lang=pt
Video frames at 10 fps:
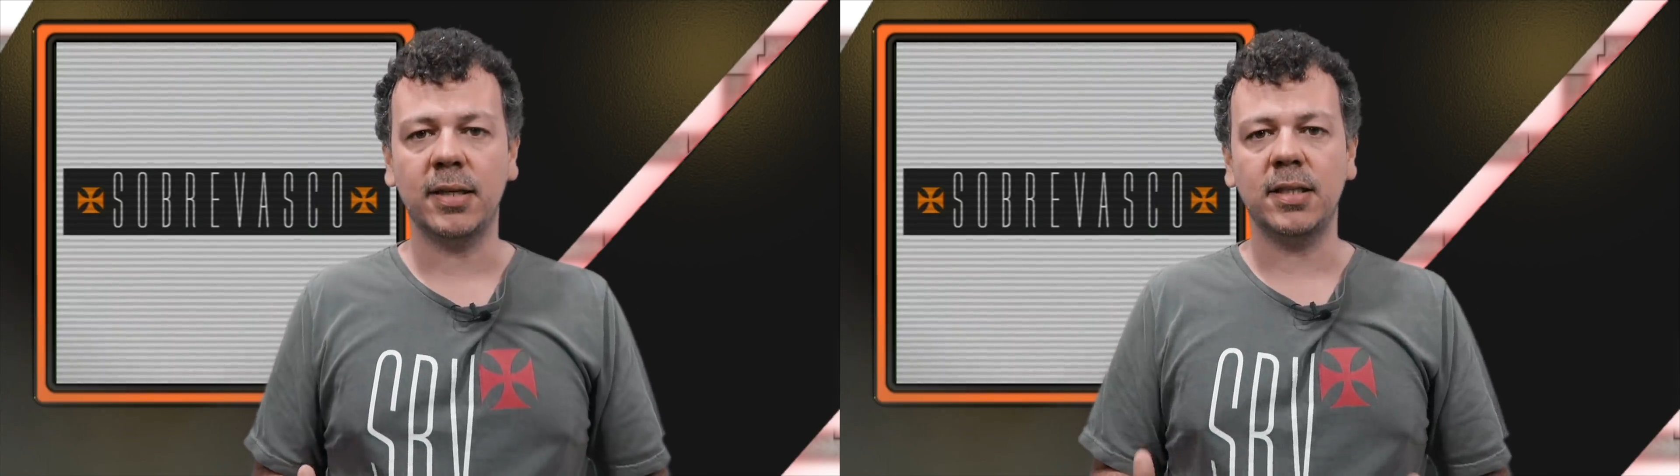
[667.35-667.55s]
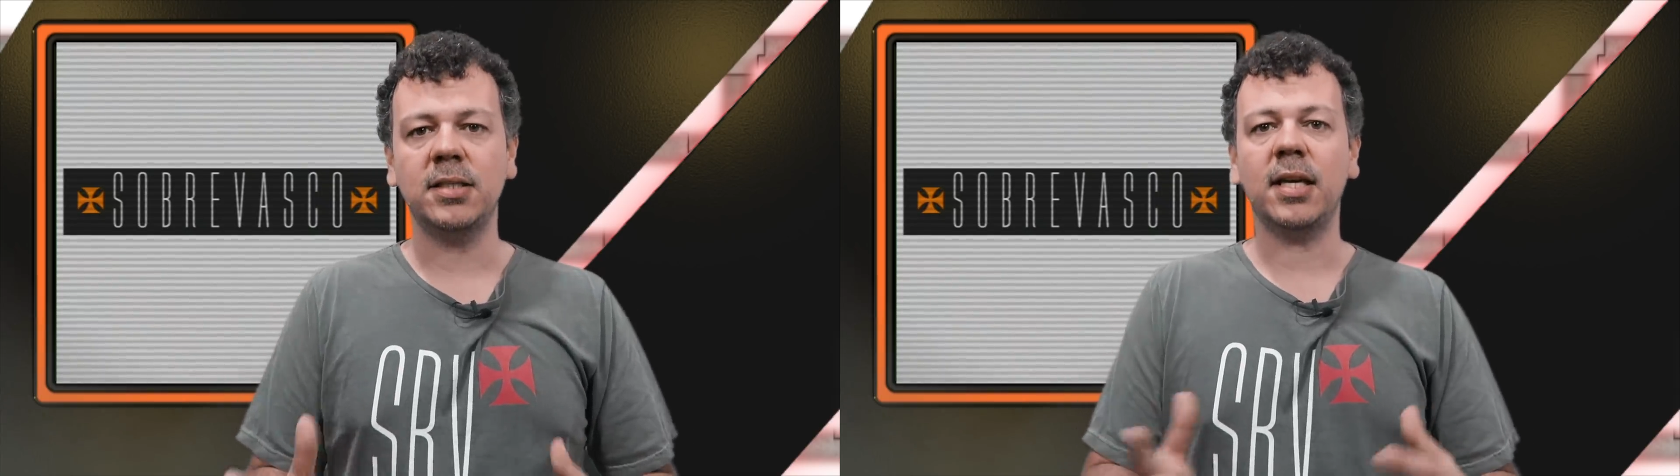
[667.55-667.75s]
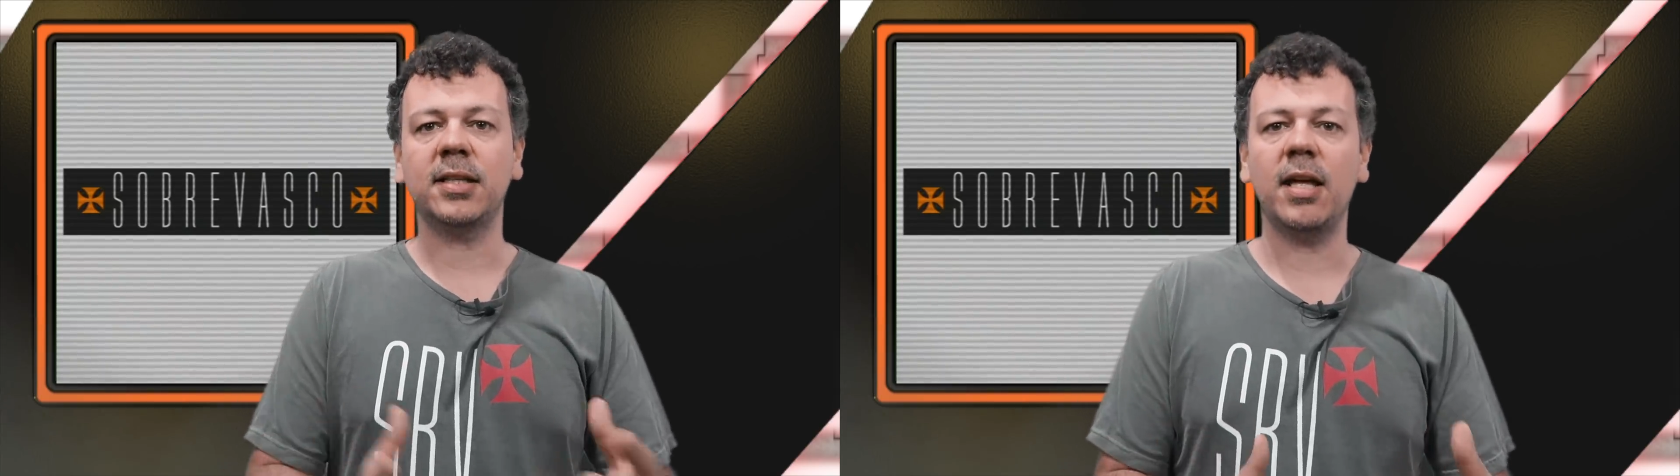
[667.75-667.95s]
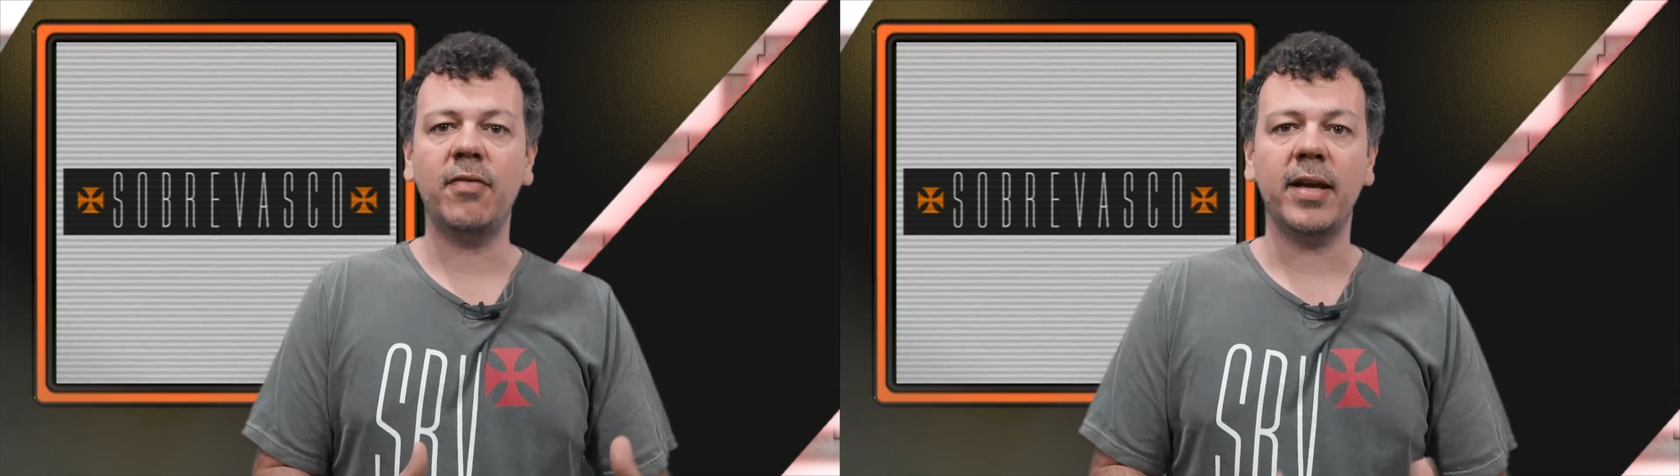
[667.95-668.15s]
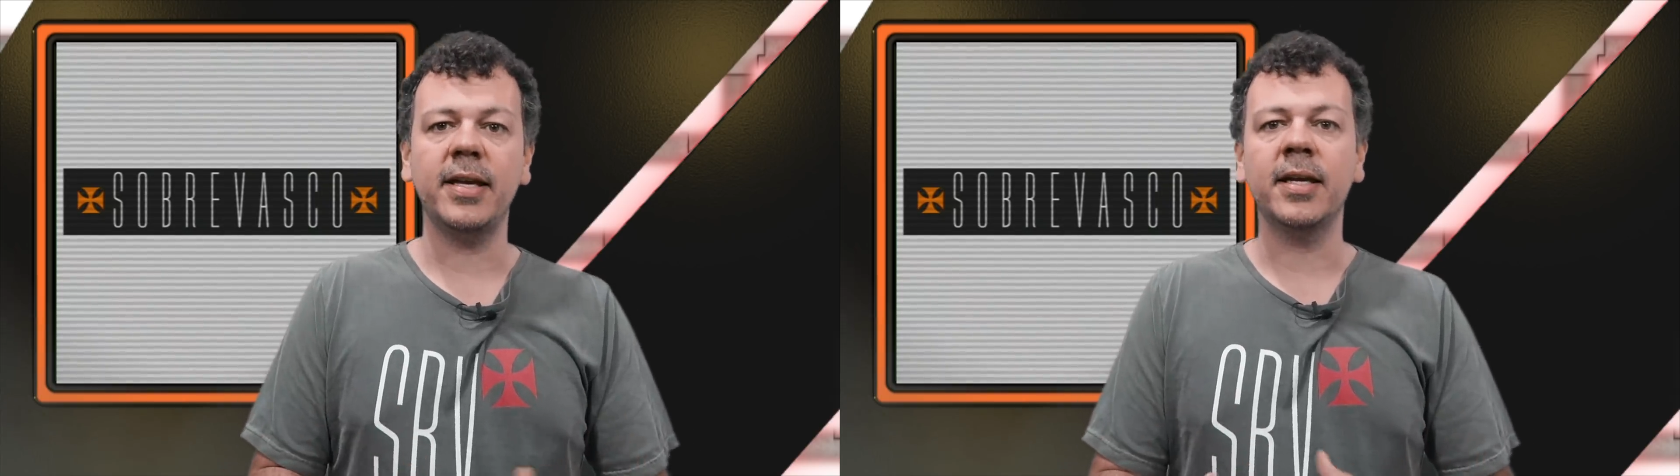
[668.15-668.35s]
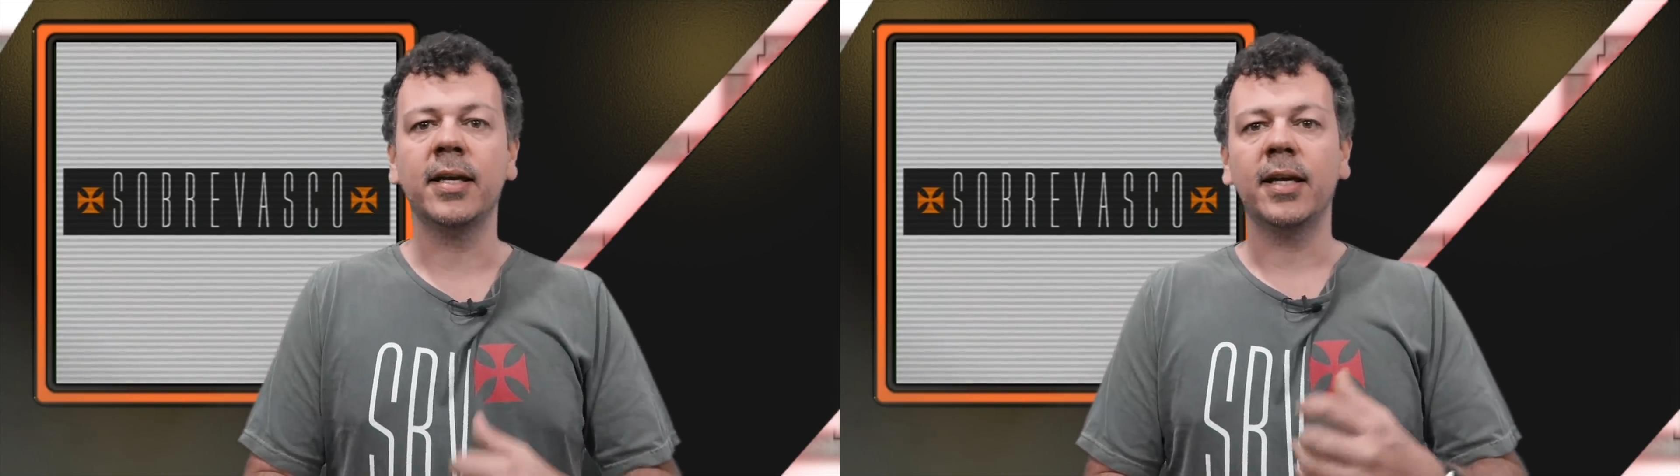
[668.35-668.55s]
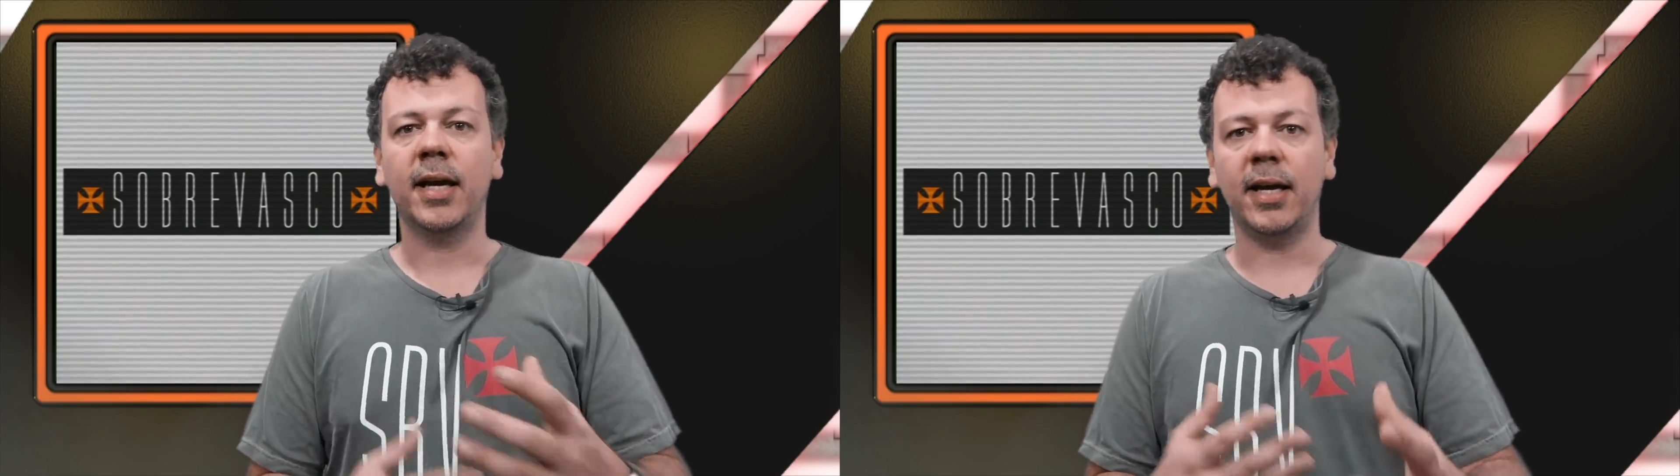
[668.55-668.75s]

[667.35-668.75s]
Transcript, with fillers: A gente já teve aí,